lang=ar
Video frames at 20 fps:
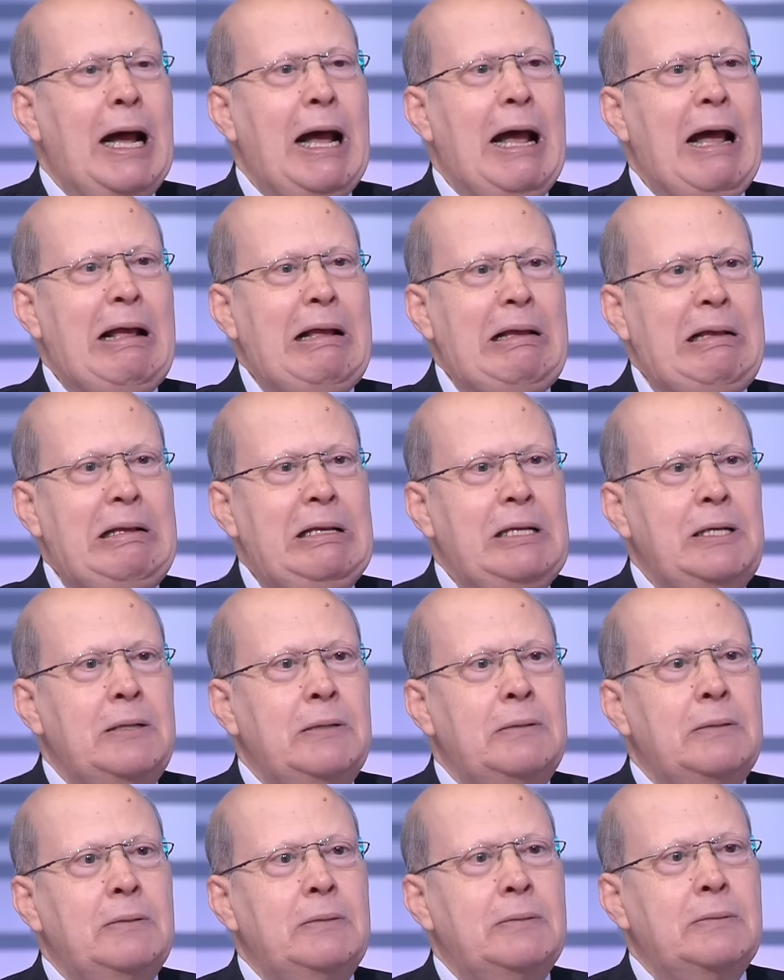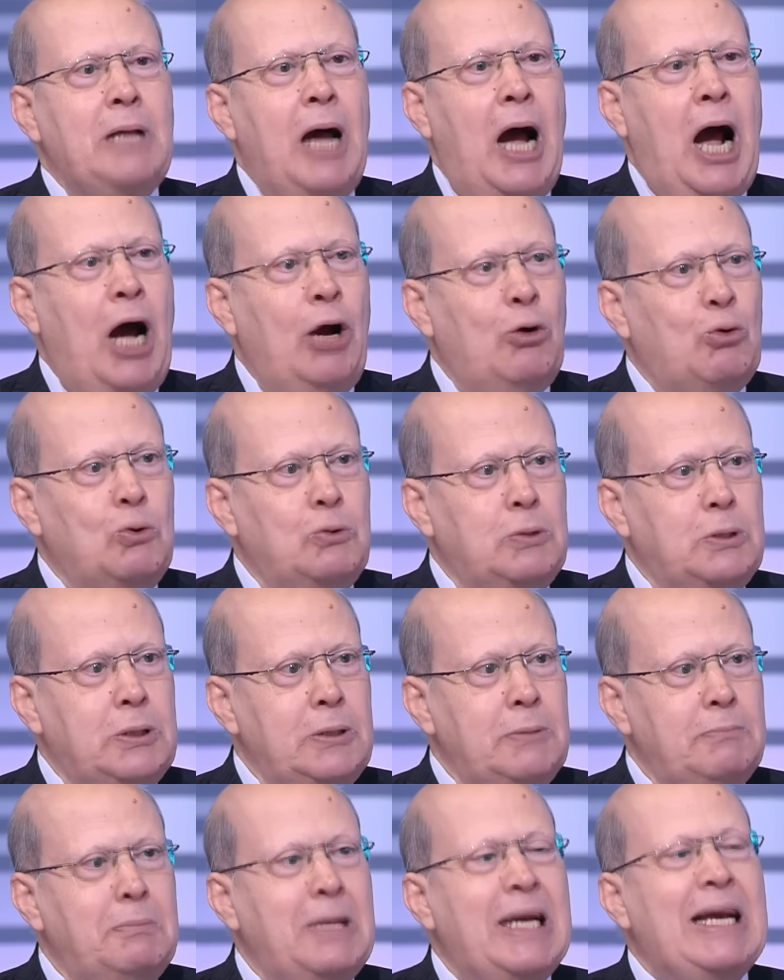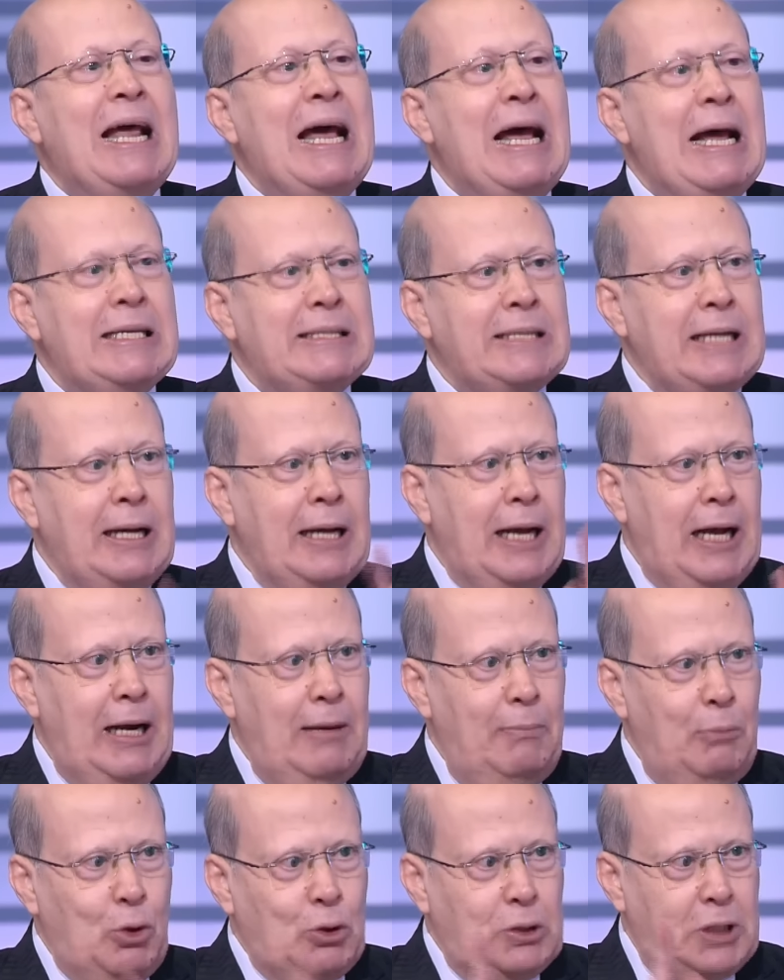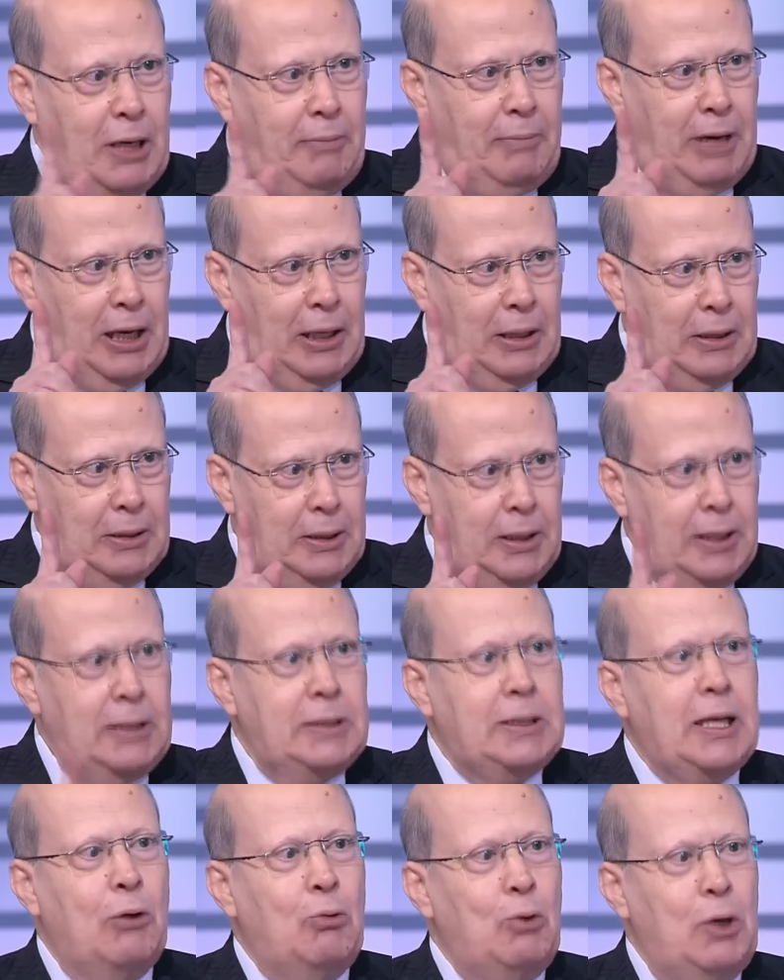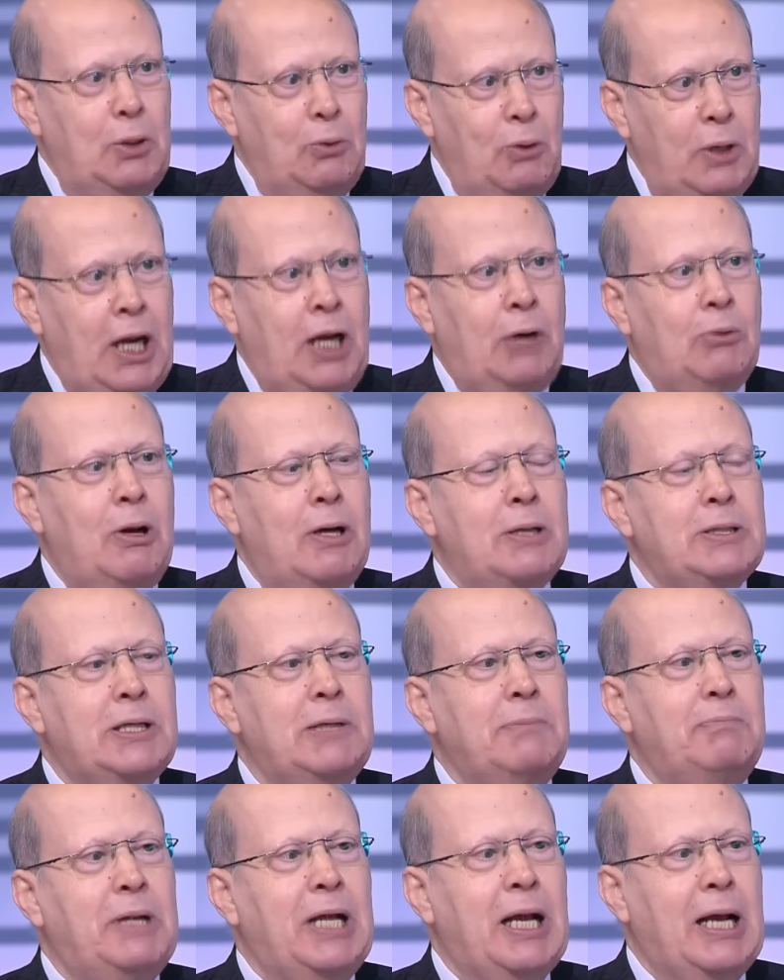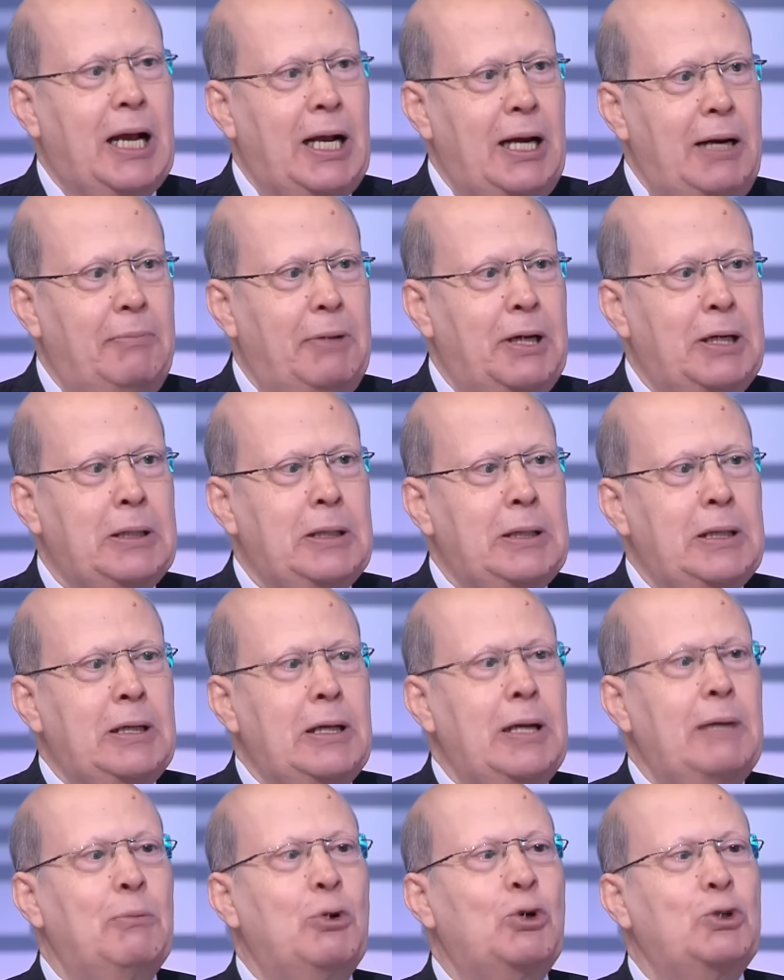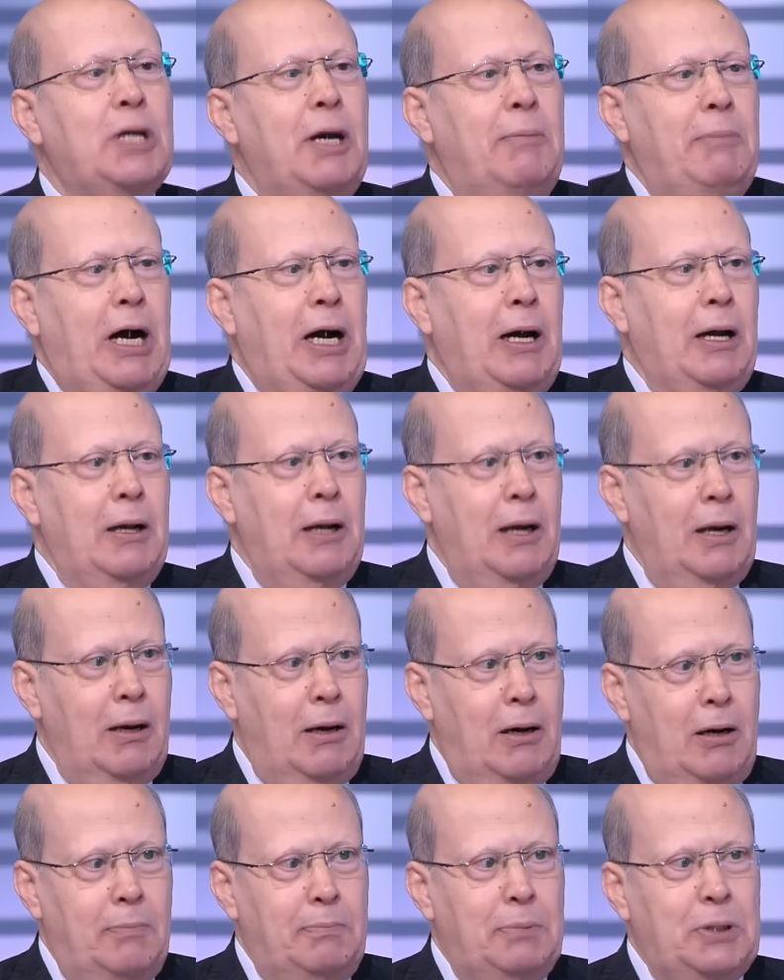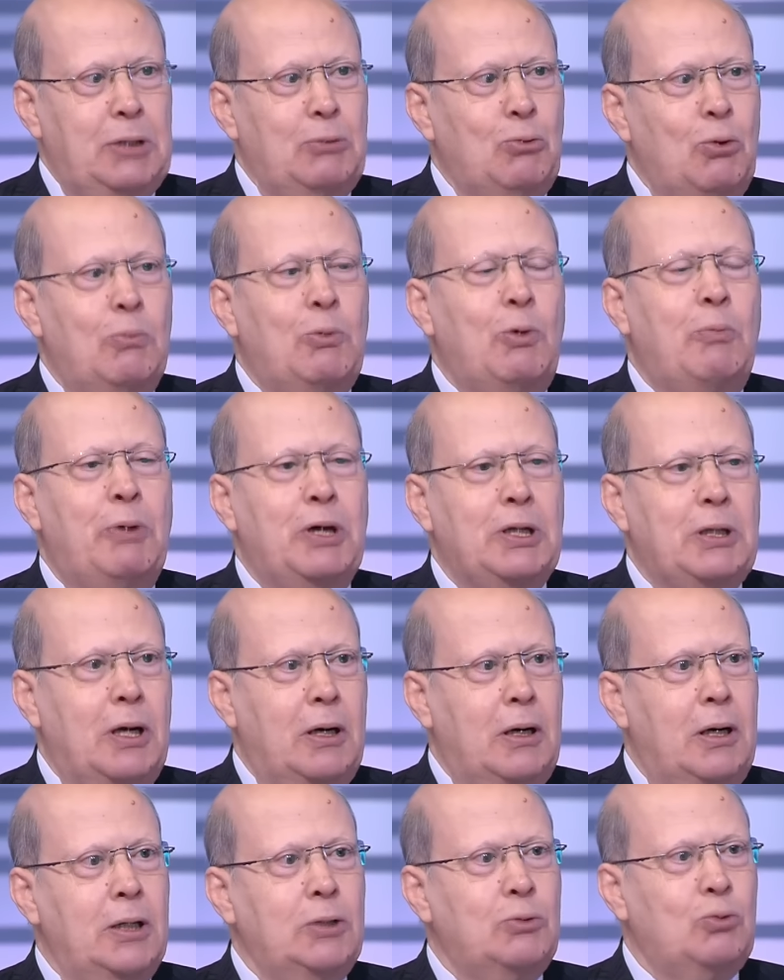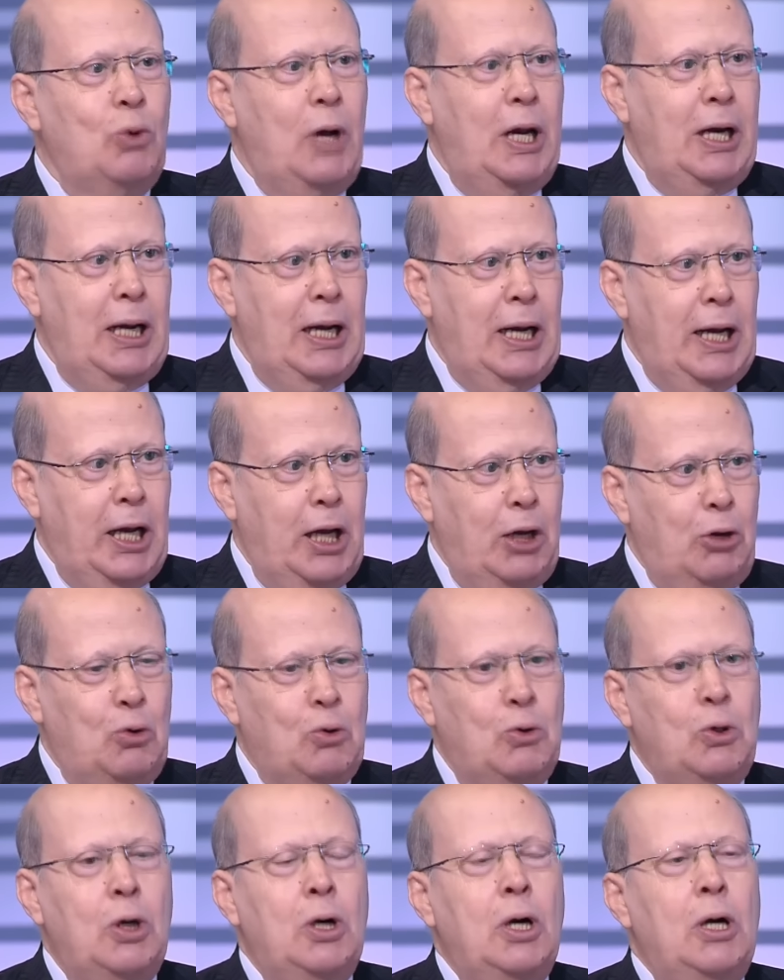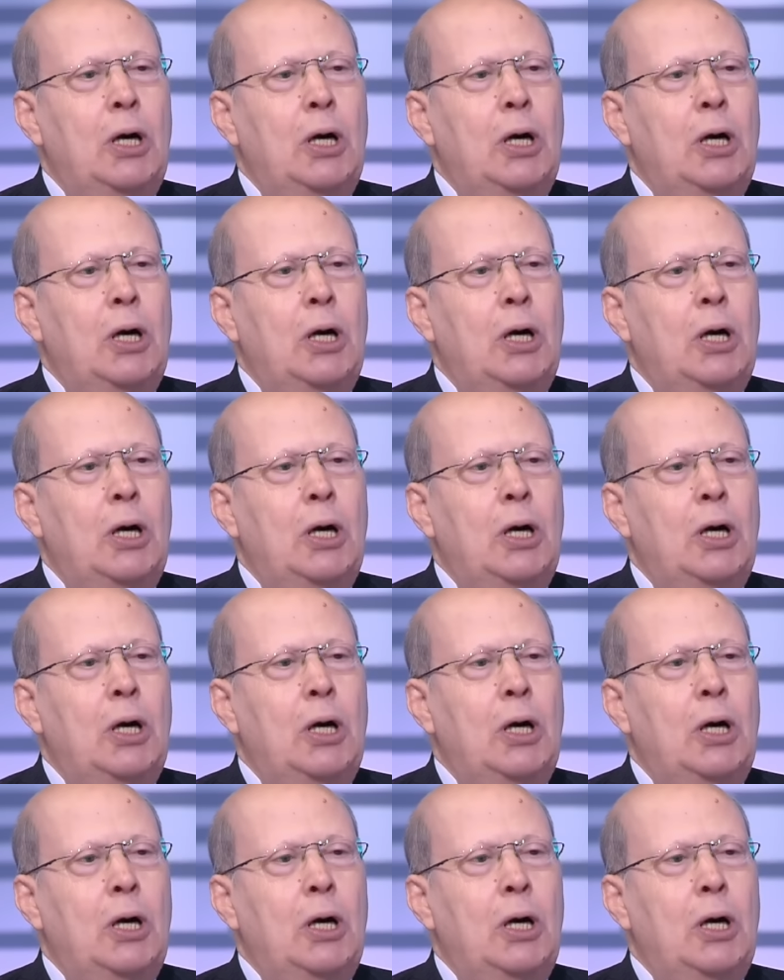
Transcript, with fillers: اي تحرك من هذا المجتمع الدولي ونحن نقصد به غالبا المجتمع الغربي والمبادرات والى اخره